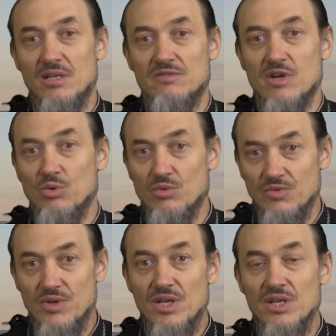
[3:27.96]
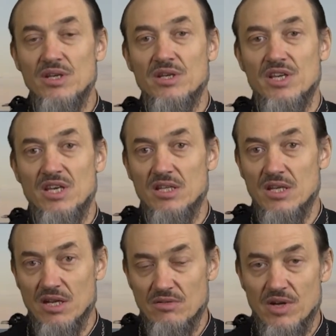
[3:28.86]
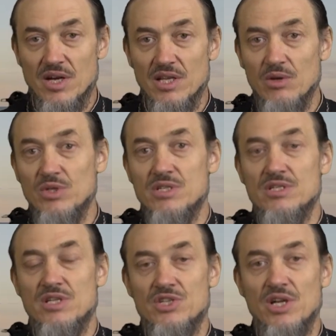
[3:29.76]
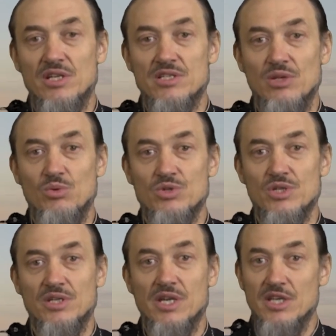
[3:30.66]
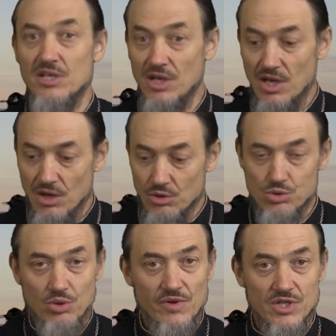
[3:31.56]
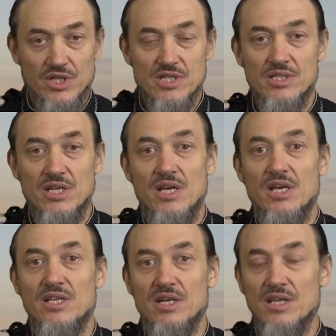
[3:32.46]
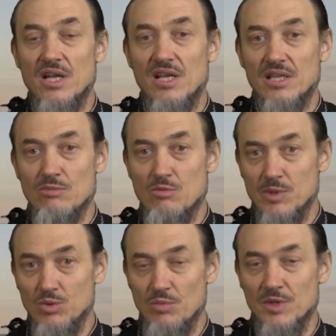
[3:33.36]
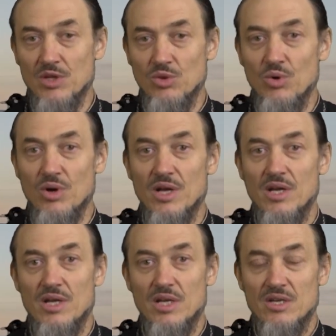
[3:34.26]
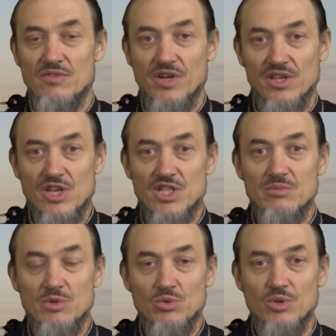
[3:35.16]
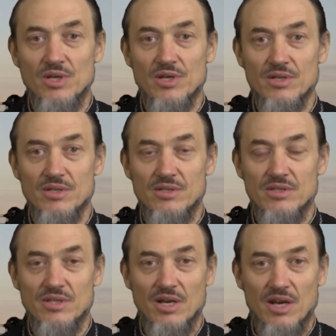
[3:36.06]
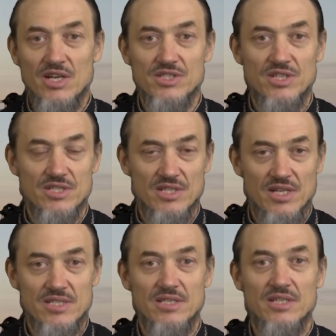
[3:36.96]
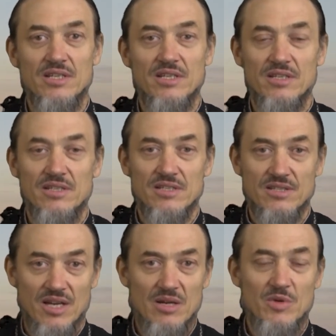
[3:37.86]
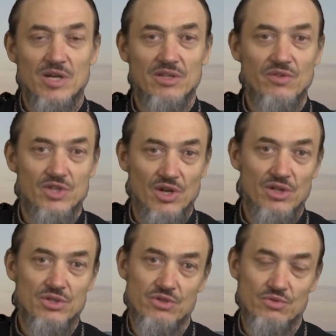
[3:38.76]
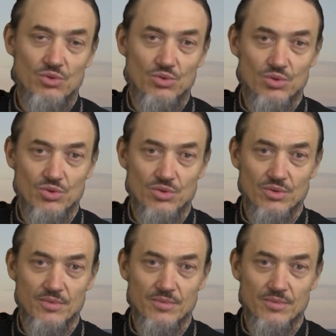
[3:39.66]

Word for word: в каком виде, какие дарования у нас изначально заложены, какие условия жизни и так далее и тому подобное. Но в конечном итоге каждый из нас сам отвечает за свою душу.